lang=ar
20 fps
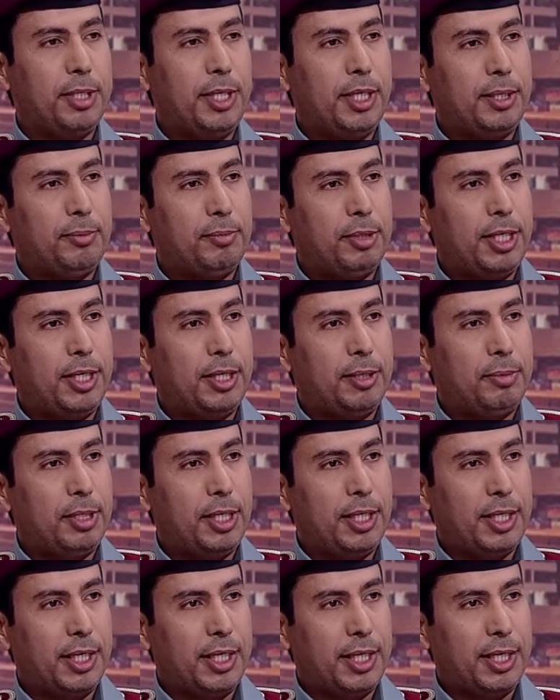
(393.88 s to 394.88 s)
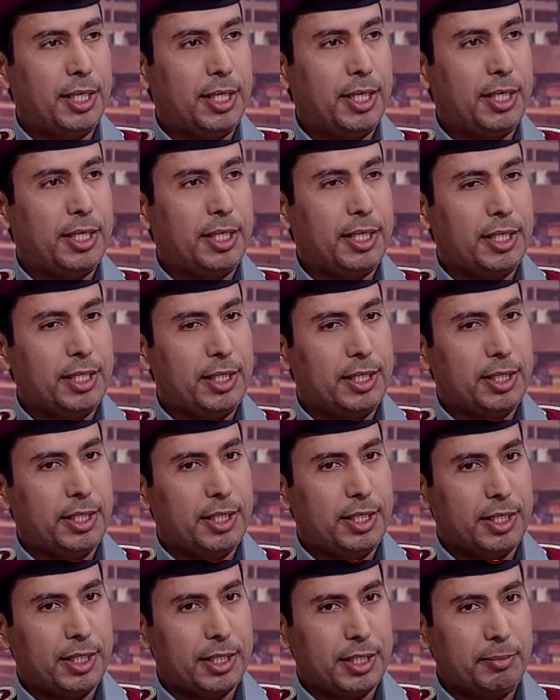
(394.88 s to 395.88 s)
بال بال
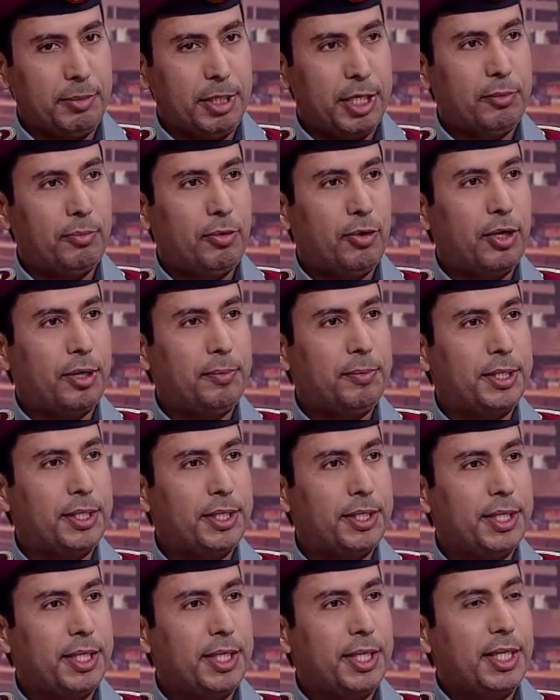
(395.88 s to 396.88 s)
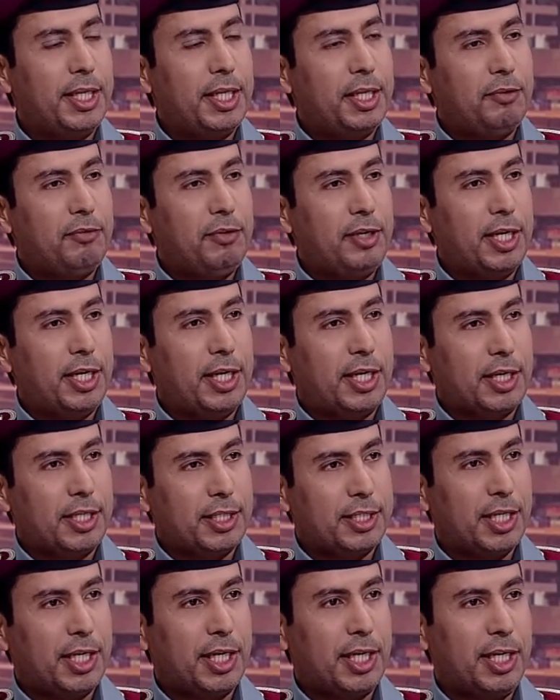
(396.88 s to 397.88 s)
بال طبعا البوابه فيها
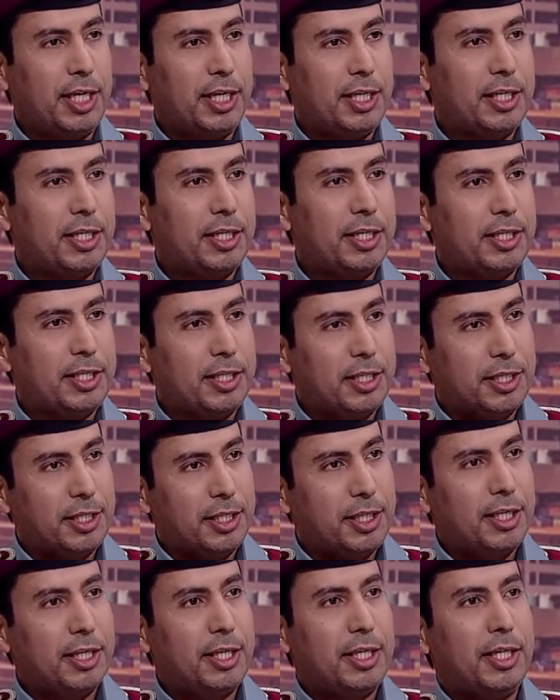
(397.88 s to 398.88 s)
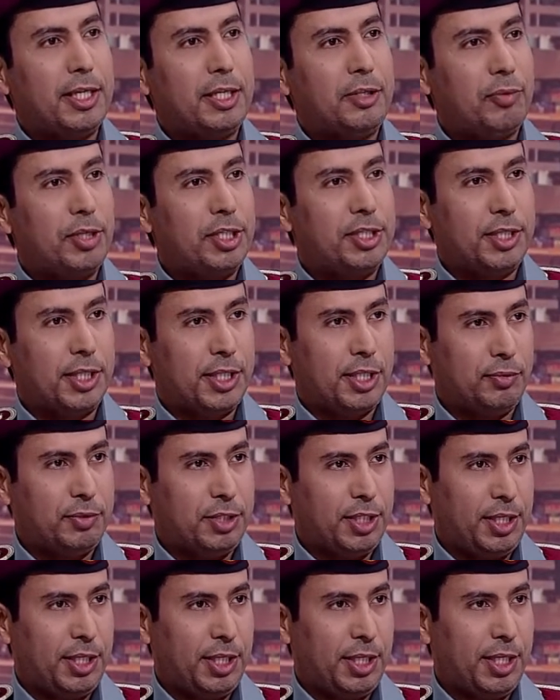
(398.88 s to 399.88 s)
رسائل آه، توجه
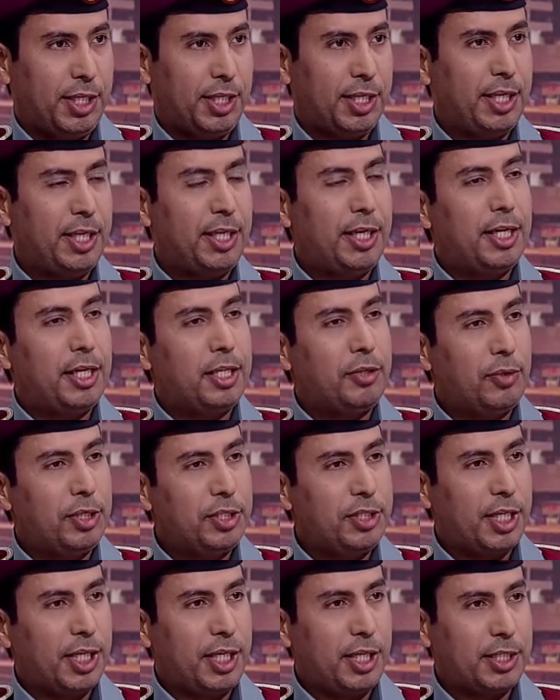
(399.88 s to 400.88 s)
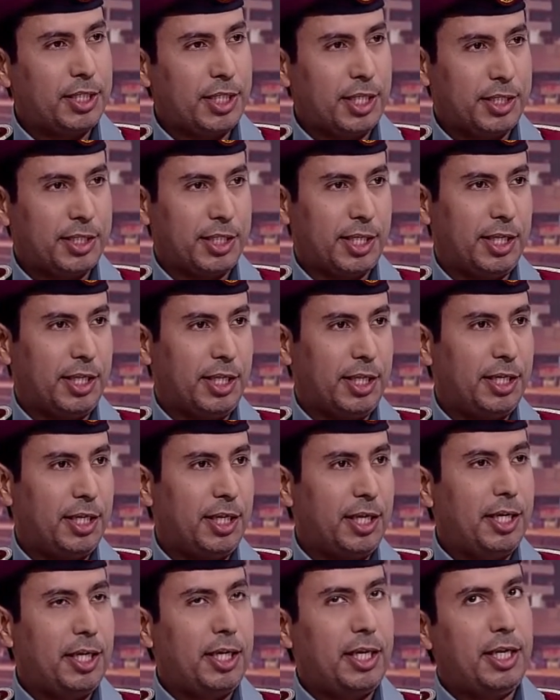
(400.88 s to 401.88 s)
توجيهيه نعم. توجه الاشخاص هذه
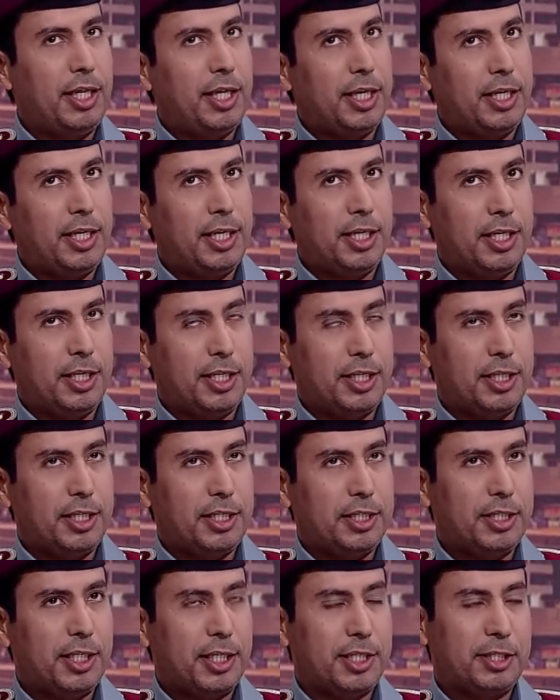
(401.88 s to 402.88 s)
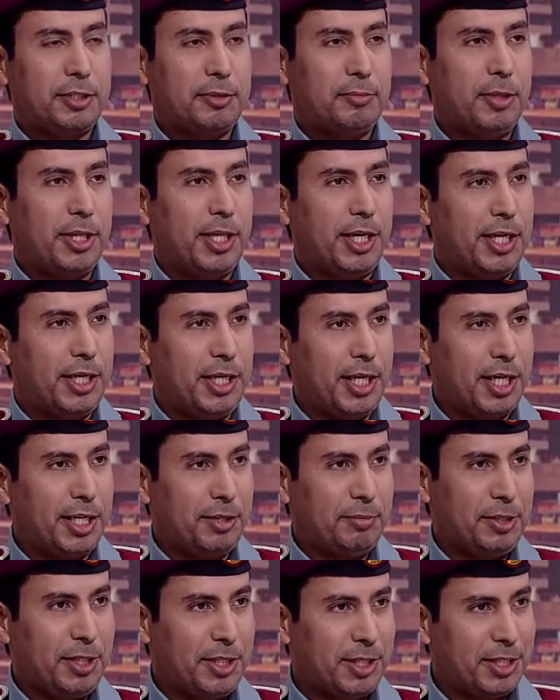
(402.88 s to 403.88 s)
اذا كان شخص مثلا
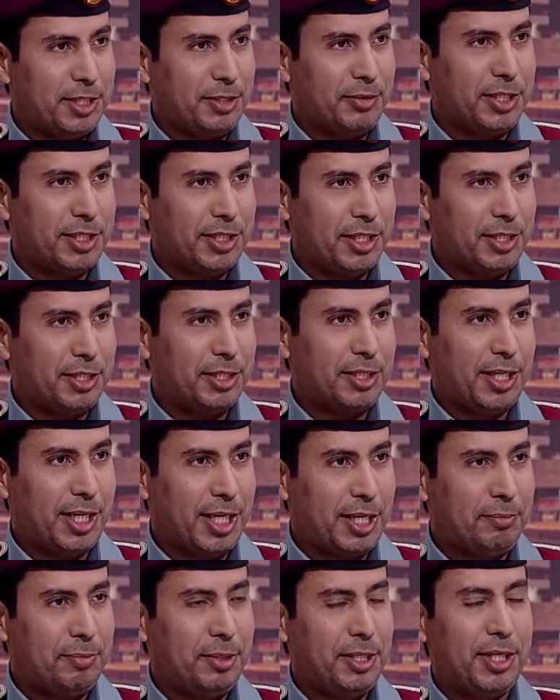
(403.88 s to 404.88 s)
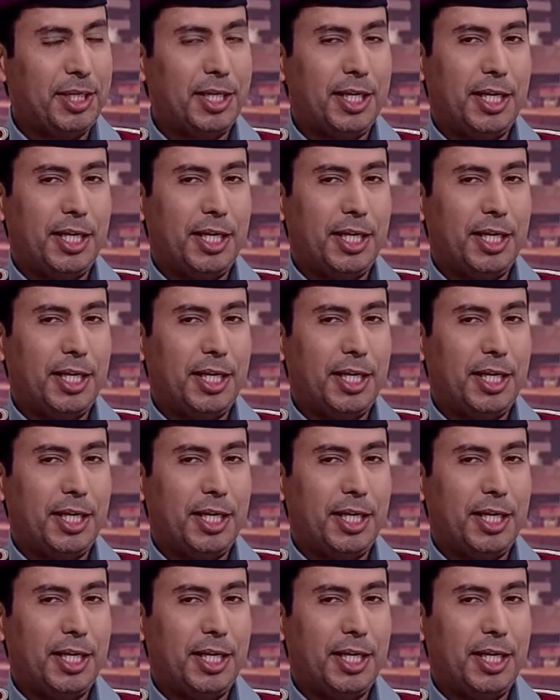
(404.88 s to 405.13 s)
عربي جوازه عربي